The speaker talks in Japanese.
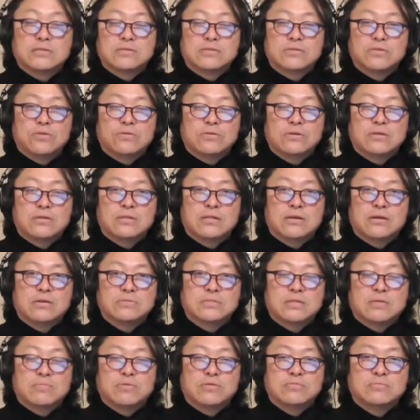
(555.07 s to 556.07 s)
上品で
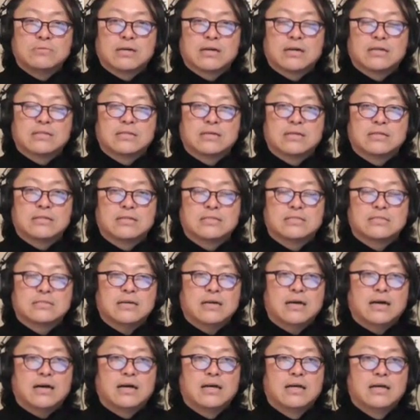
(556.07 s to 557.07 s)
歌も上手かったんです
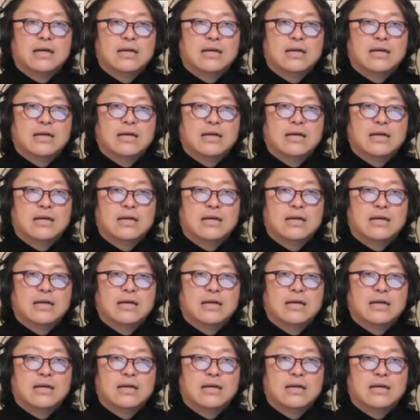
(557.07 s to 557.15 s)
が、